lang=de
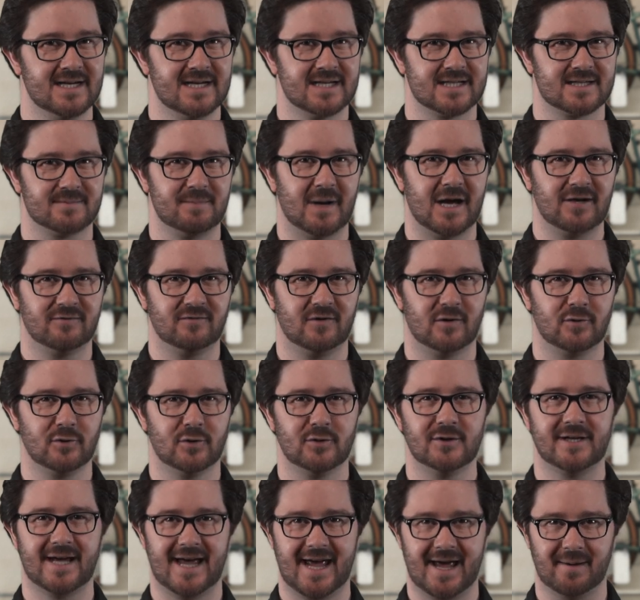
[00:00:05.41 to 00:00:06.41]
Smartphone
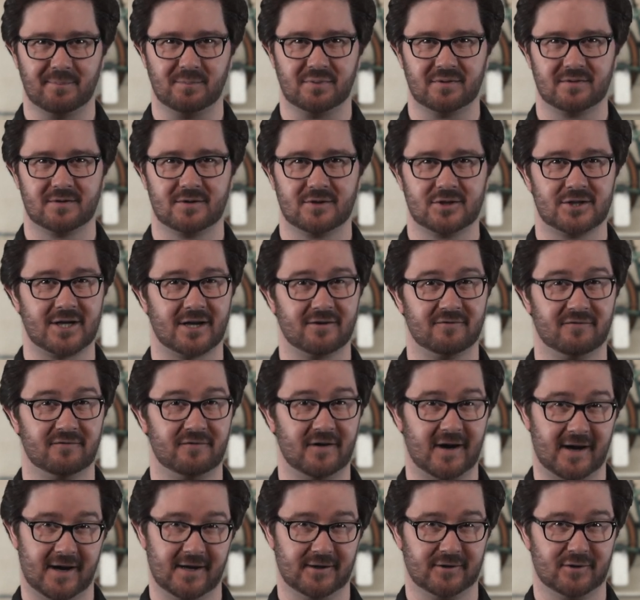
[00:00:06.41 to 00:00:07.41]
und App statt
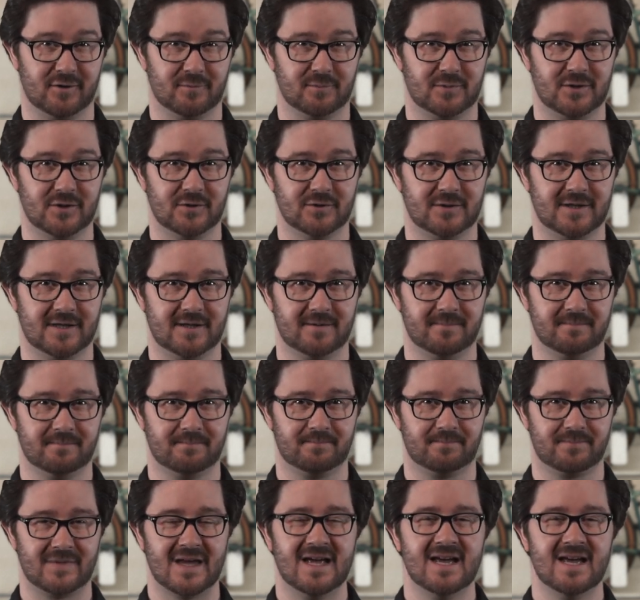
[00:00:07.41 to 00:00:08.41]
Fahrradcomputer?